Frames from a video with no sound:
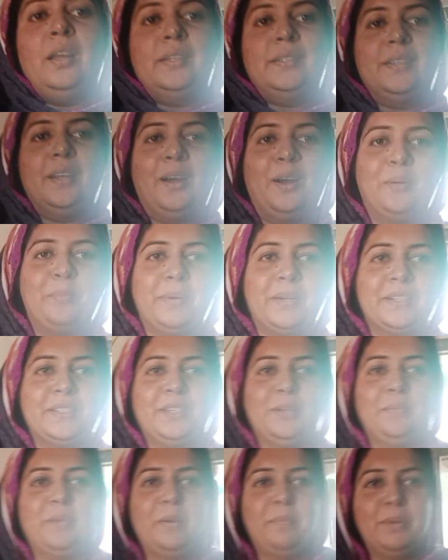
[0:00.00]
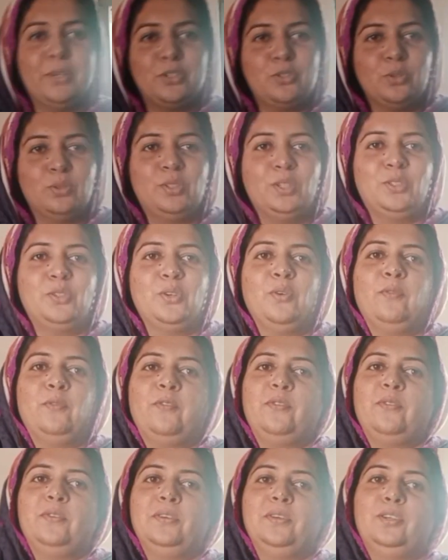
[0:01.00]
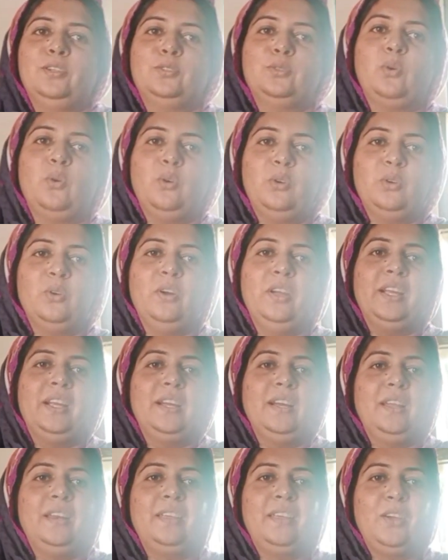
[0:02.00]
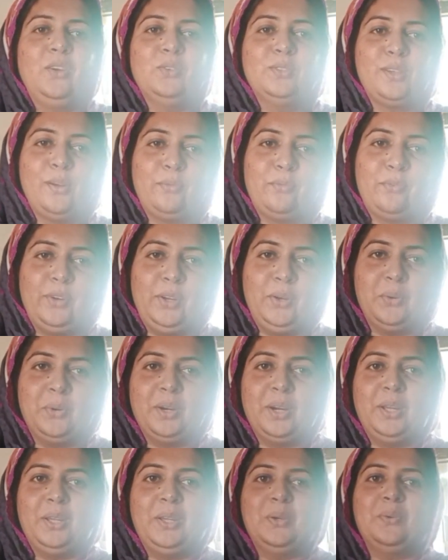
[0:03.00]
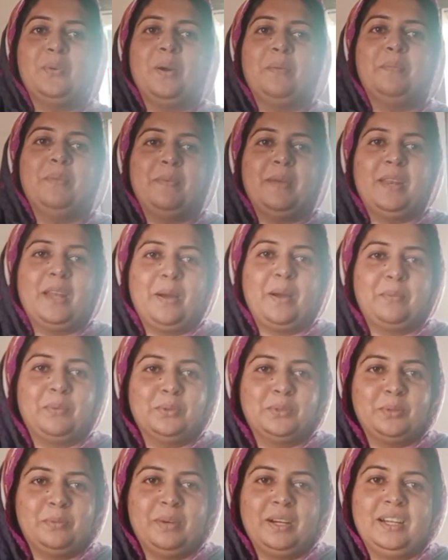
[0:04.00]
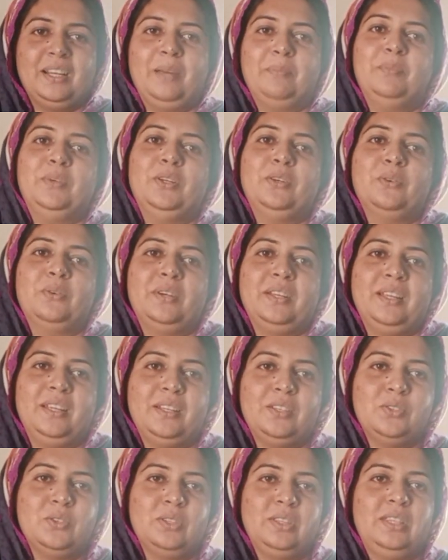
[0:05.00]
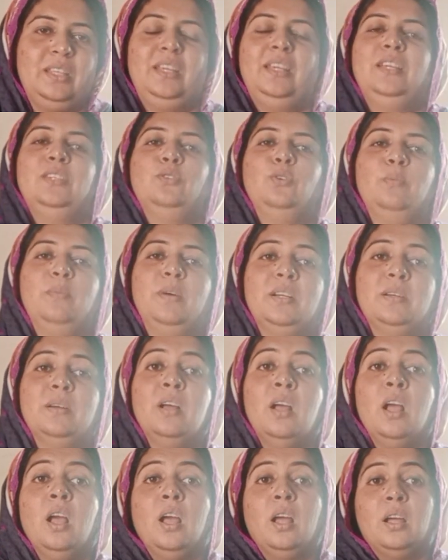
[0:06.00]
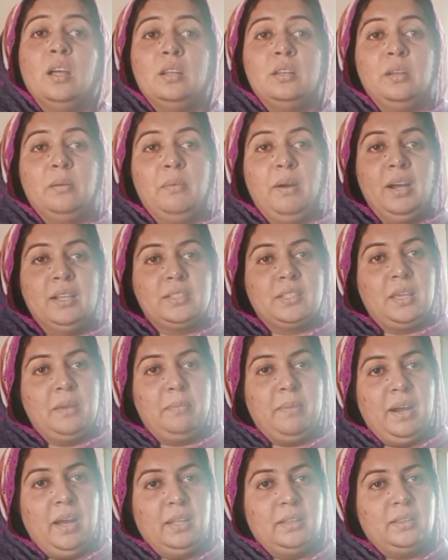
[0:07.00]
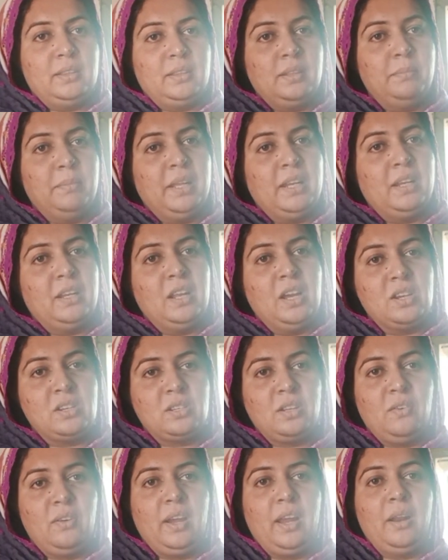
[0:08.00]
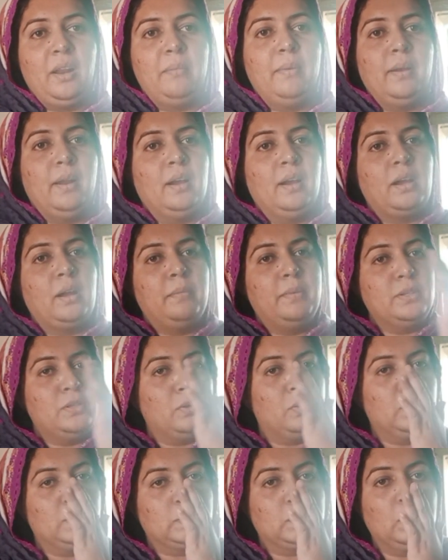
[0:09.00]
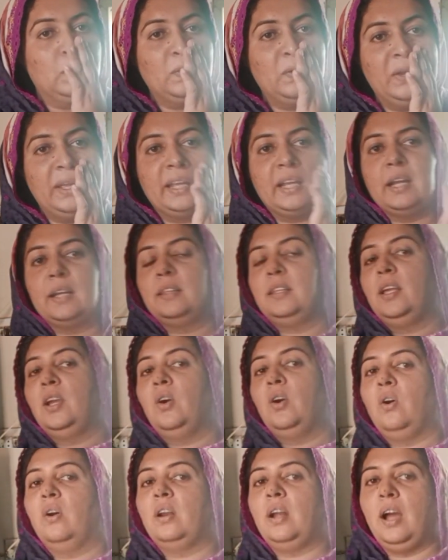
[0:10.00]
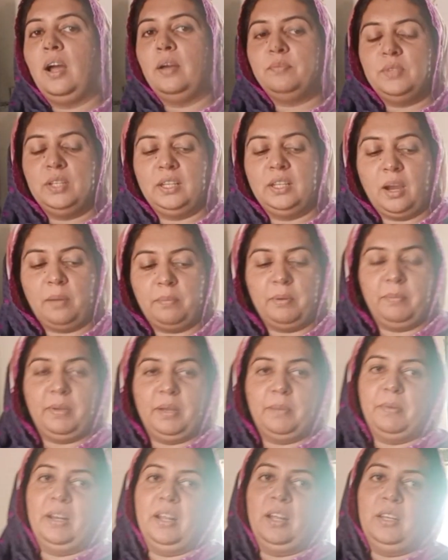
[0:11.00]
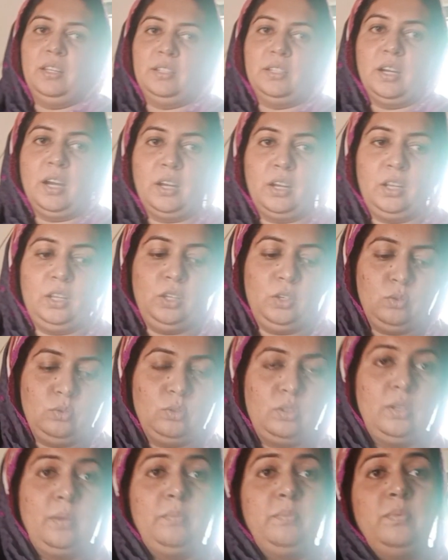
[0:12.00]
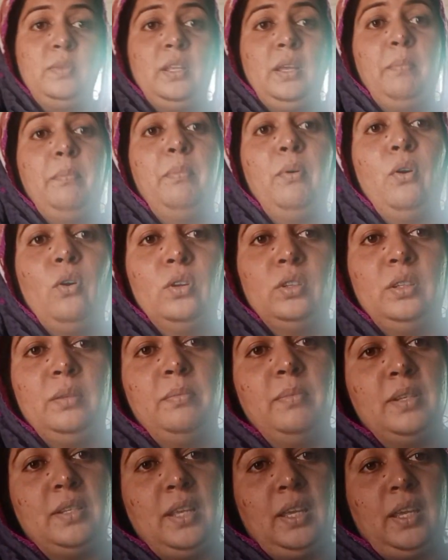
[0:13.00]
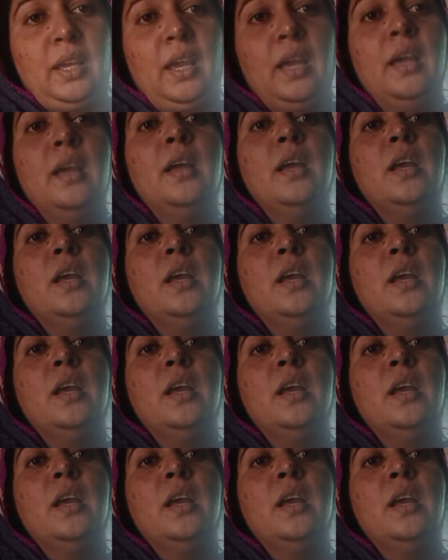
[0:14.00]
यहाँ पर जी मैं बच्चों से जो स्कूल गोइंग करके उनसे फ्री हो गई हूँ अभी मैंने आपको सुबह अपनी रूटीन जो थी सुबह नमाज के बाद मैंने नाश्ता वगैरह बनाकर बच्चों को स्कूल गोइंग कर दिया और अब जी यहाँ पर मैं बनाने जा रही हूँ सबसे बहुत ही मज़े के